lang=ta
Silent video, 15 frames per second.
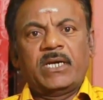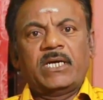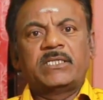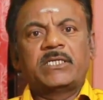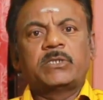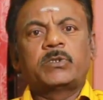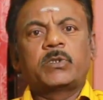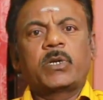
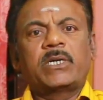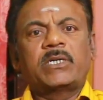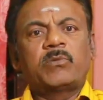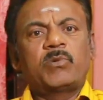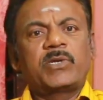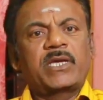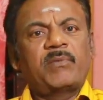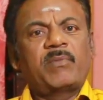இந்த சுகருக்கு
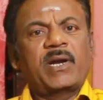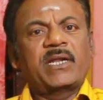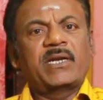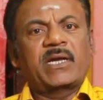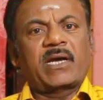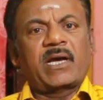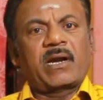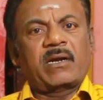முக்கியமான
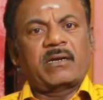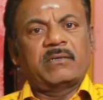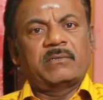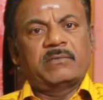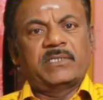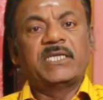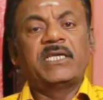என்ன காரணம்